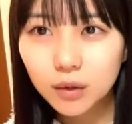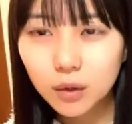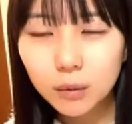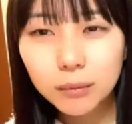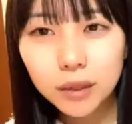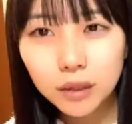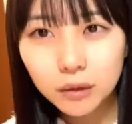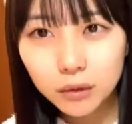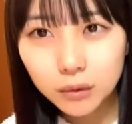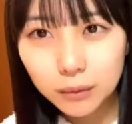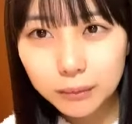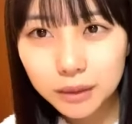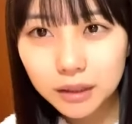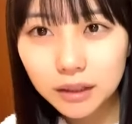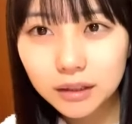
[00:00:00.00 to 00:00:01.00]
コメントを
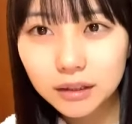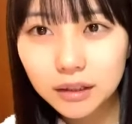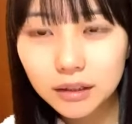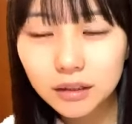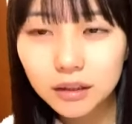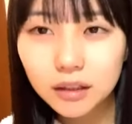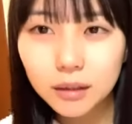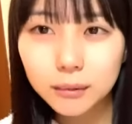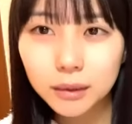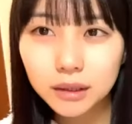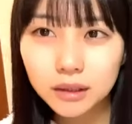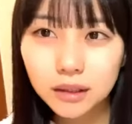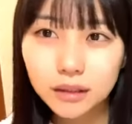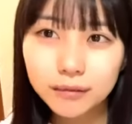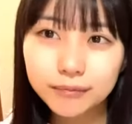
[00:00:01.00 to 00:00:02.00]
見させていただきま
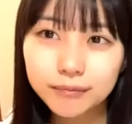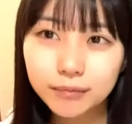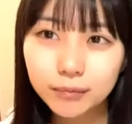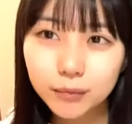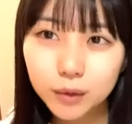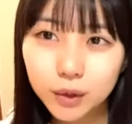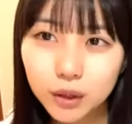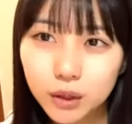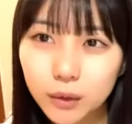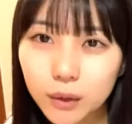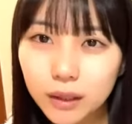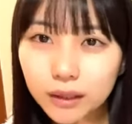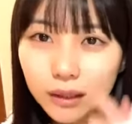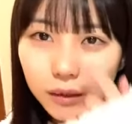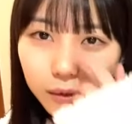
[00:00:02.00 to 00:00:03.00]
したうちお
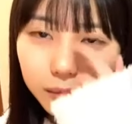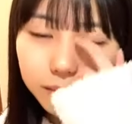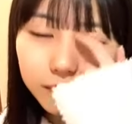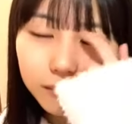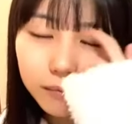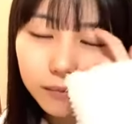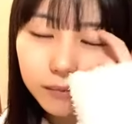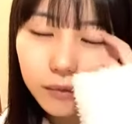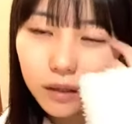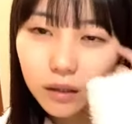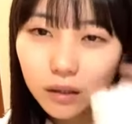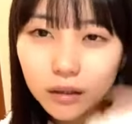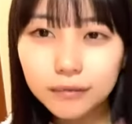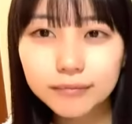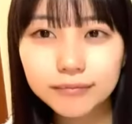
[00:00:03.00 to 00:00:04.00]
かなどなん
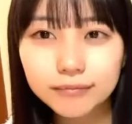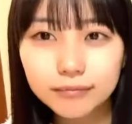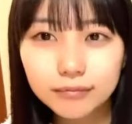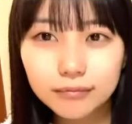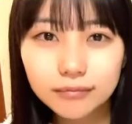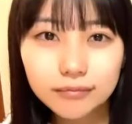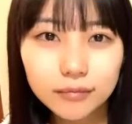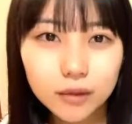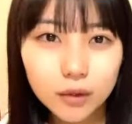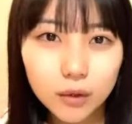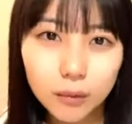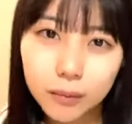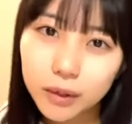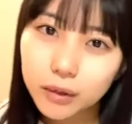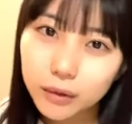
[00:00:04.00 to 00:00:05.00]
か
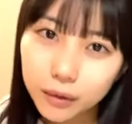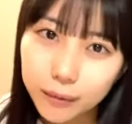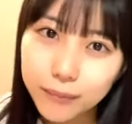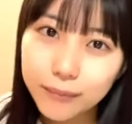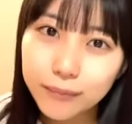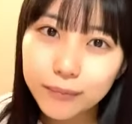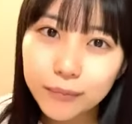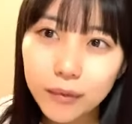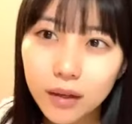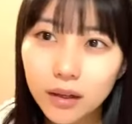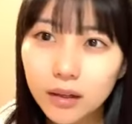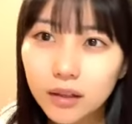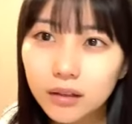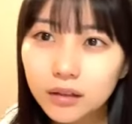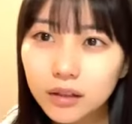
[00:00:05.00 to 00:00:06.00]
コメント
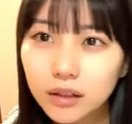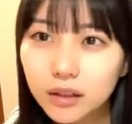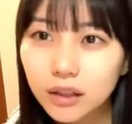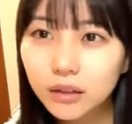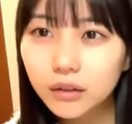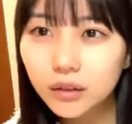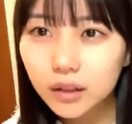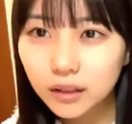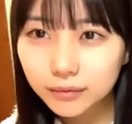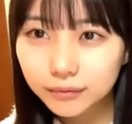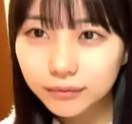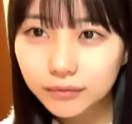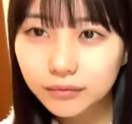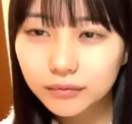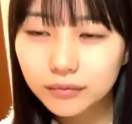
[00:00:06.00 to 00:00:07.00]
ツイッターとか
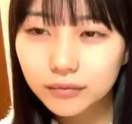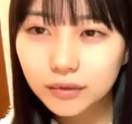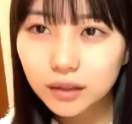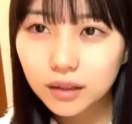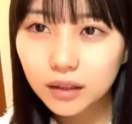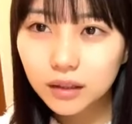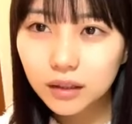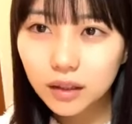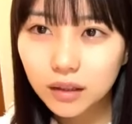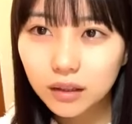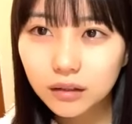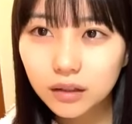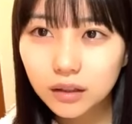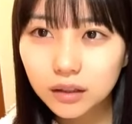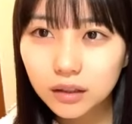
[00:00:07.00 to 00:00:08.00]
書い
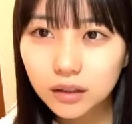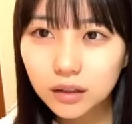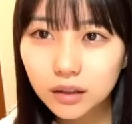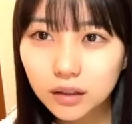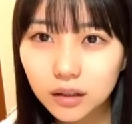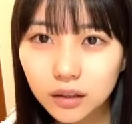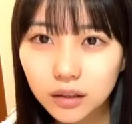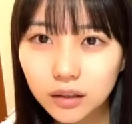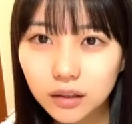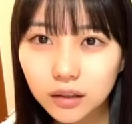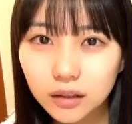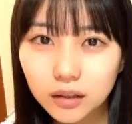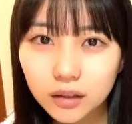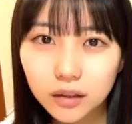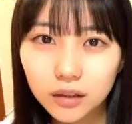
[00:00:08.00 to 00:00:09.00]
てくださった方い
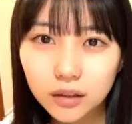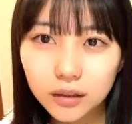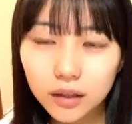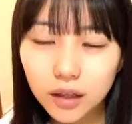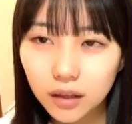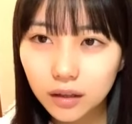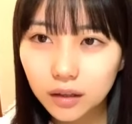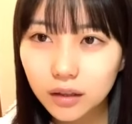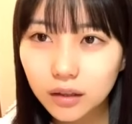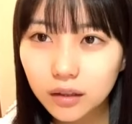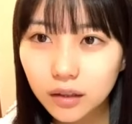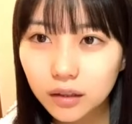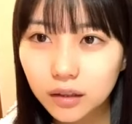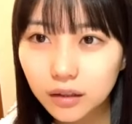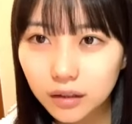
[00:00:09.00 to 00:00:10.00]
てい
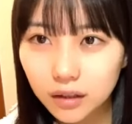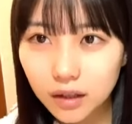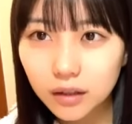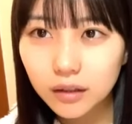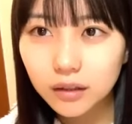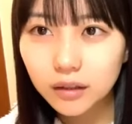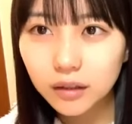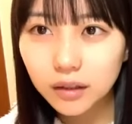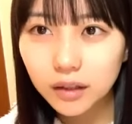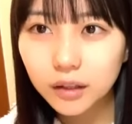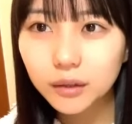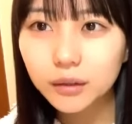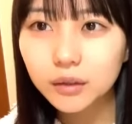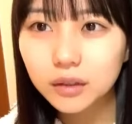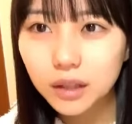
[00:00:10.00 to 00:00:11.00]
なんねあり
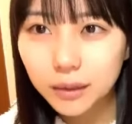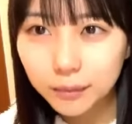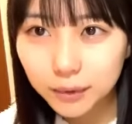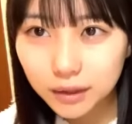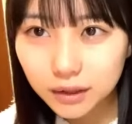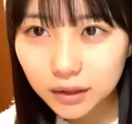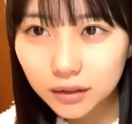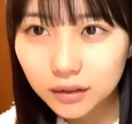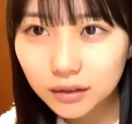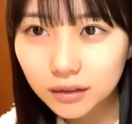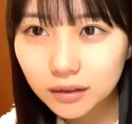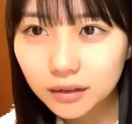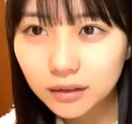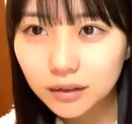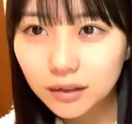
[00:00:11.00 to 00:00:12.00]
がとうございました
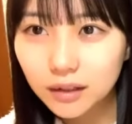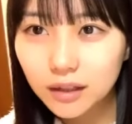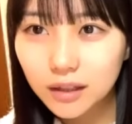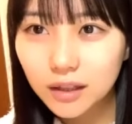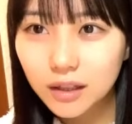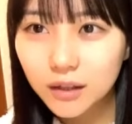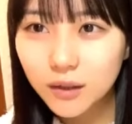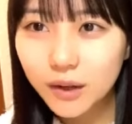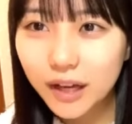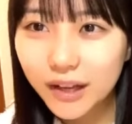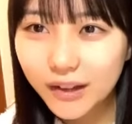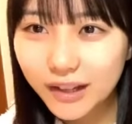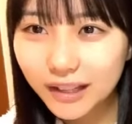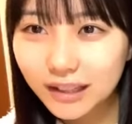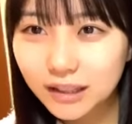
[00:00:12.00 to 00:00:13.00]
よか
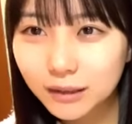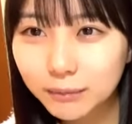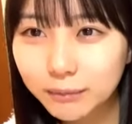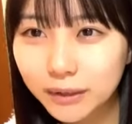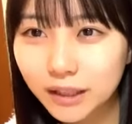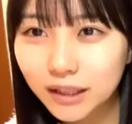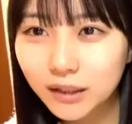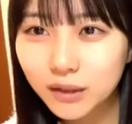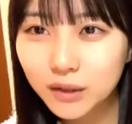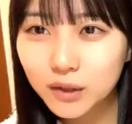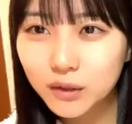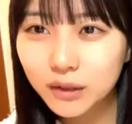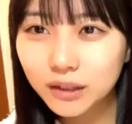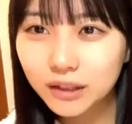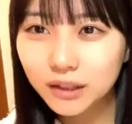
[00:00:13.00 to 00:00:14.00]
よかにすっぴんで登
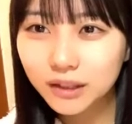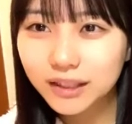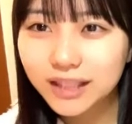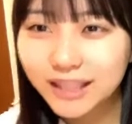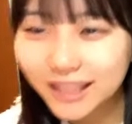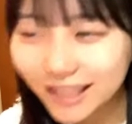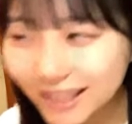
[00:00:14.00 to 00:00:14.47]
場は強すぎ